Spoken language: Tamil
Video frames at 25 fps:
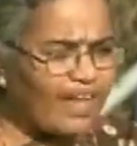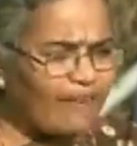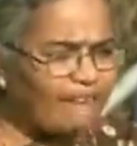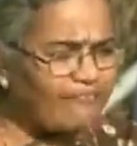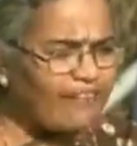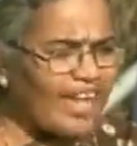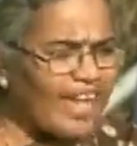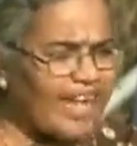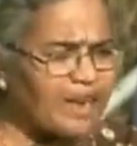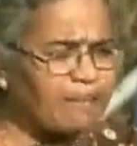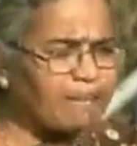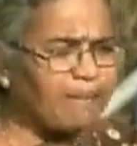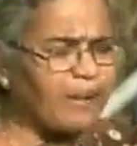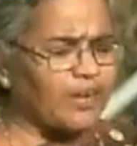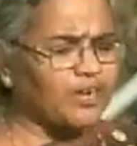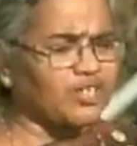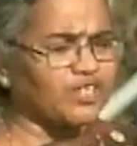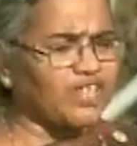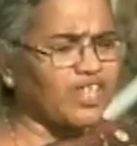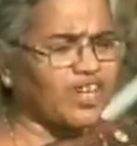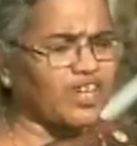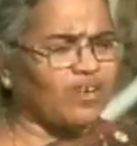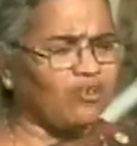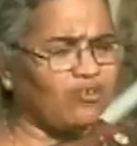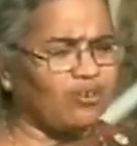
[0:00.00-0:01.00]
வேர்
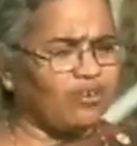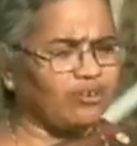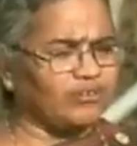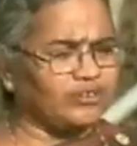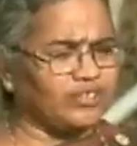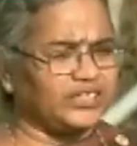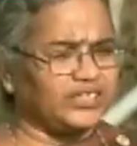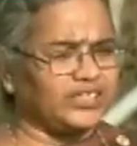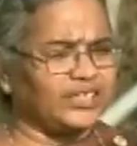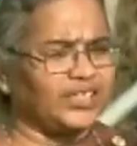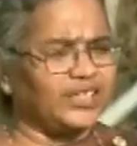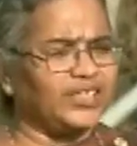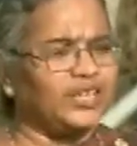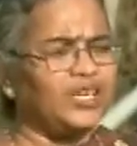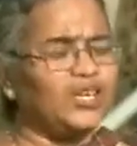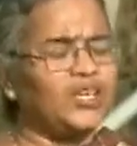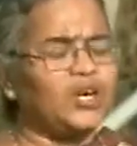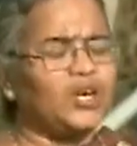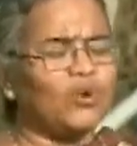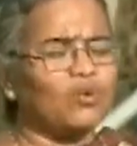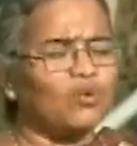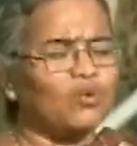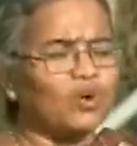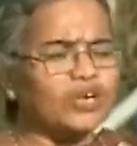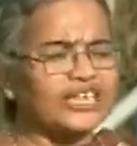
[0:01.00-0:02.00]
பகுதிகளை வந்து
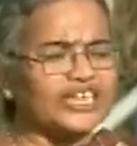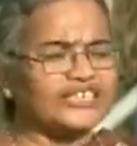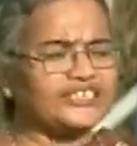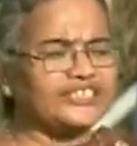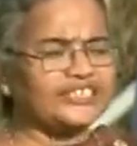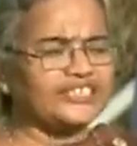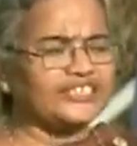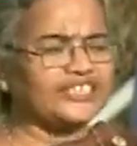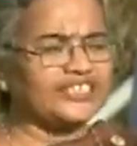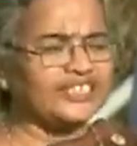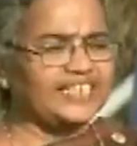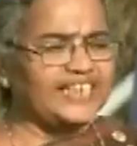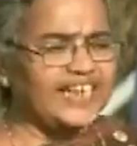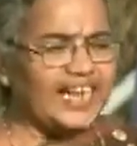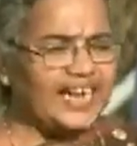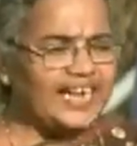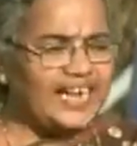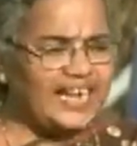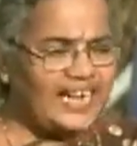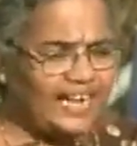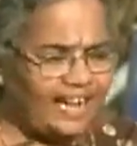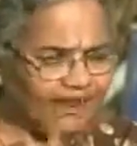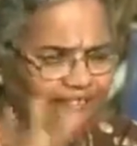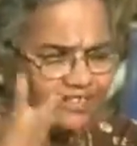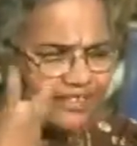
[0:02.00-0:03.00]
ஊட்டச்சத்து
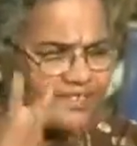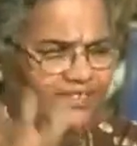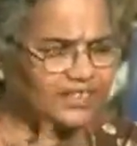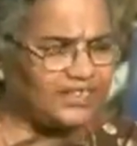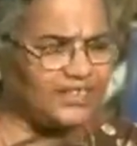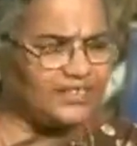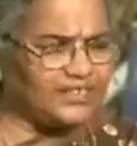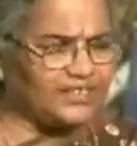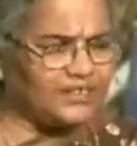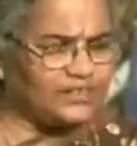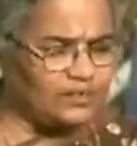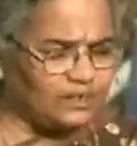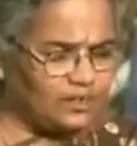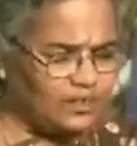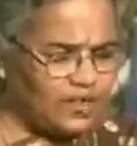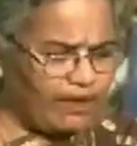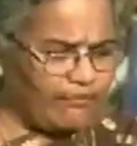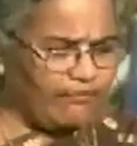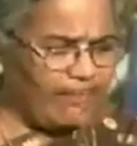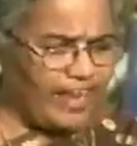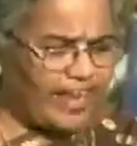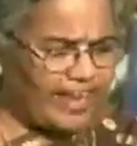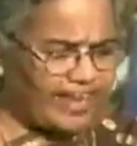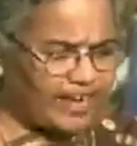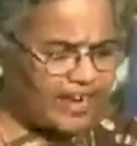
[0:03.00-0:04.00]
நல்லா வந்து
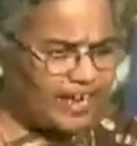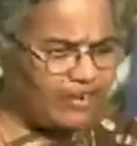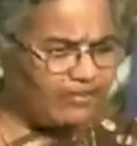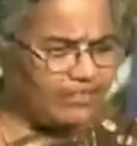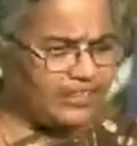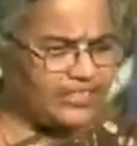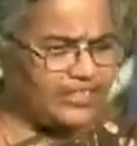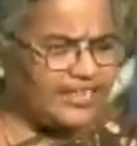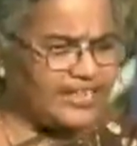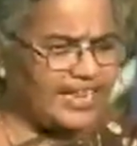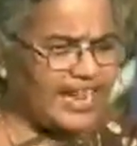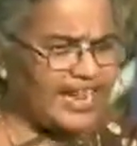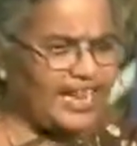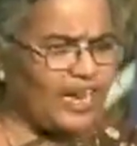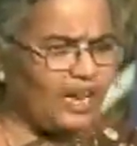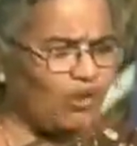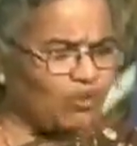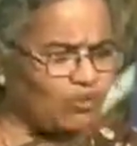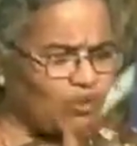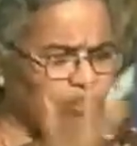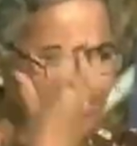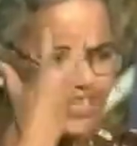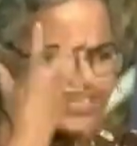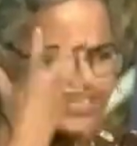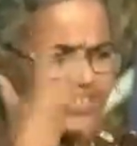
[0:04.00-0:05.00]
வேர்கள் வந்து நல்ல
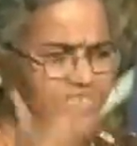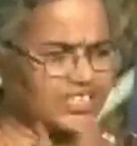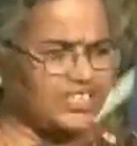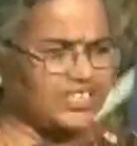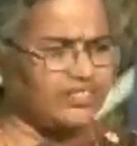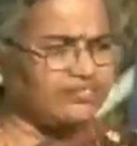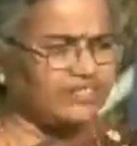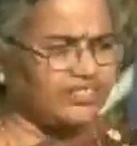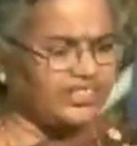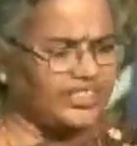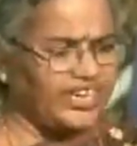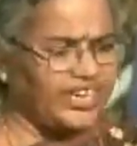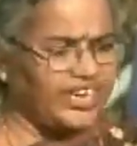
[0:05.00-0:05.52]
ஊட்டச்சத்தை வந்து